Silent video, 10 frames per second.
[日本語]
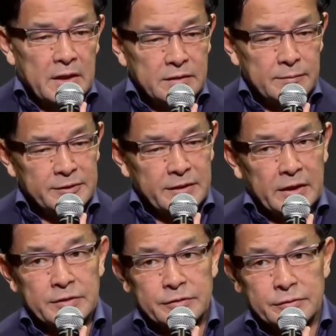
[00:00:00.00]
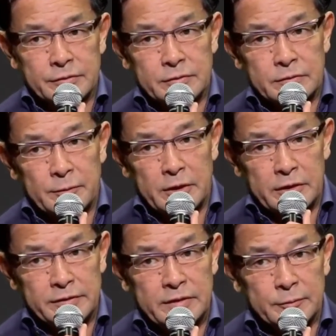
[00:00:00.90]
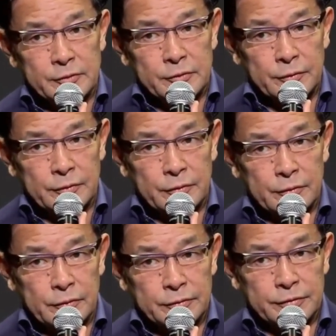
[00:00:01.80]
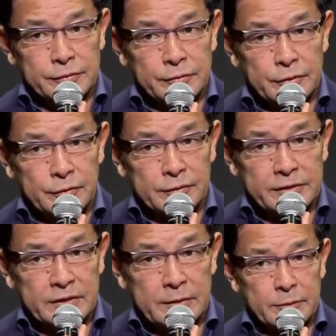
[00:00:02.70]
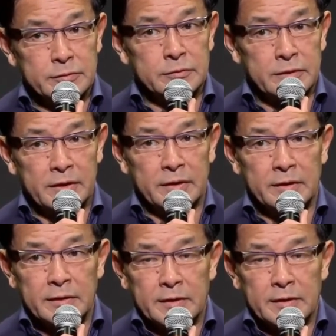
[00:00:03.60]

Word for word: ある意味世界中、まあ、イギリスでも相当数の人たちるんで